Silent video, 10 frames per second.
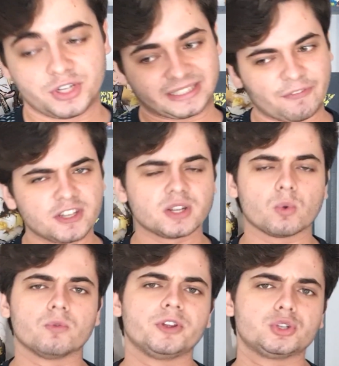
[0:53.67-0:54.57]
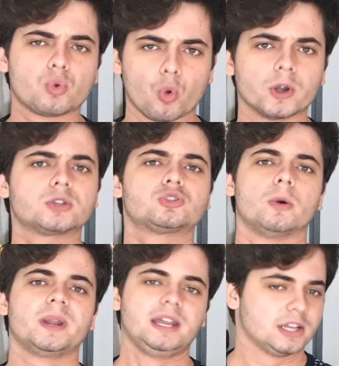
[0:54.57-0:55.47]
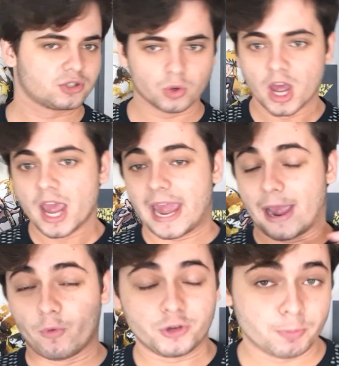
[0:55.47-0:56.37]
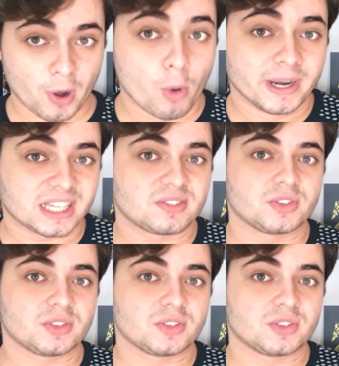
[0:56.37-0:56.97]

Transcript: Eu já até fiz algum vídeo curto sobre isso, é, o vídeo pegou muitas